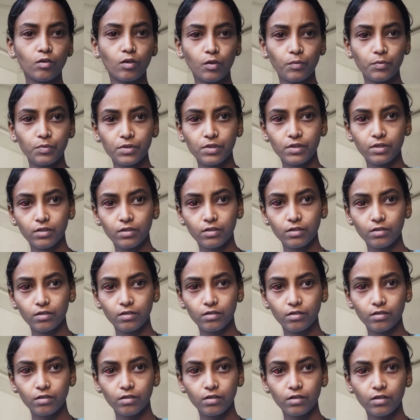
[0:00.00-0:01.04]
డ్రాప్స్
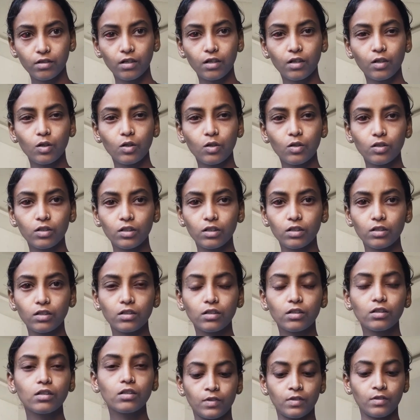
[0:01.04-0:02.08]
కంట్లోకి
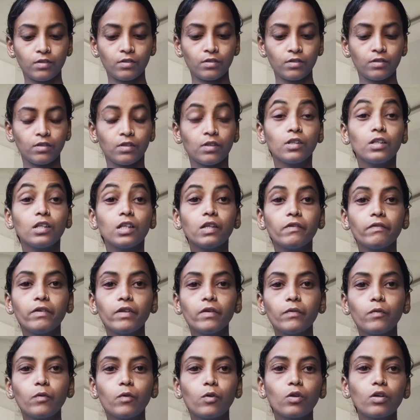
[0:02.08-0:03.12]

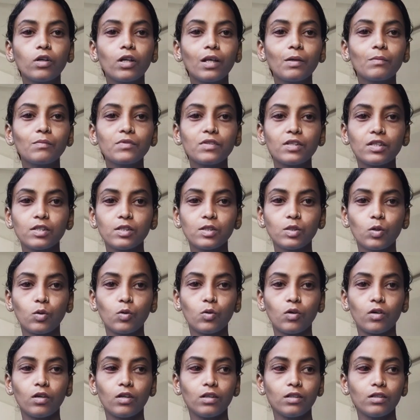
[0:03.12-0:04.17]
ఇవి ఫోర్ టైమ్స్
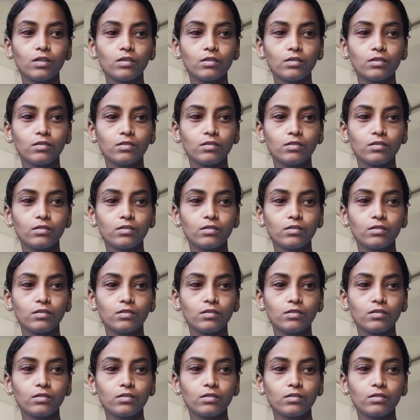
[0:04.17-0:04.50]
వేసుకోవాలి